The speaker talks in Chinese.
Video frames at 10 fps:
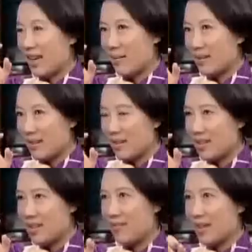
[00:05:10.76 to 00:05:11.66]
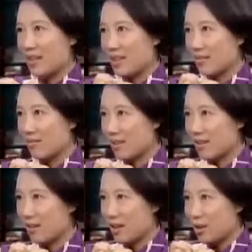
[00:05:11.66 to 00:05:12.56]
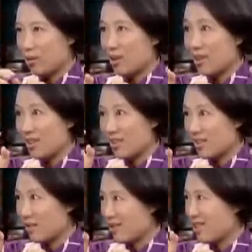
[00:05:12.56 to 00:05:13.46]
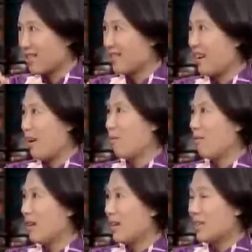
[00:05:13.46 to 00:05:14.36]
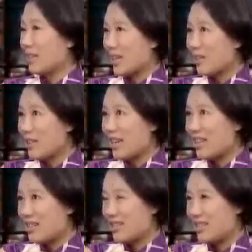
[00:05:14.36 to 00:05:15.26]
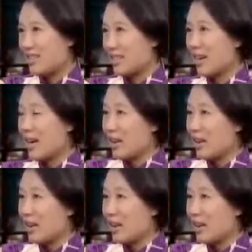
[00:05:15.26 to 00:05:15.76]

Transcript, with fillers: 看西方的金融机构，觉得个个都吃人的老虎，他都要来吃自己。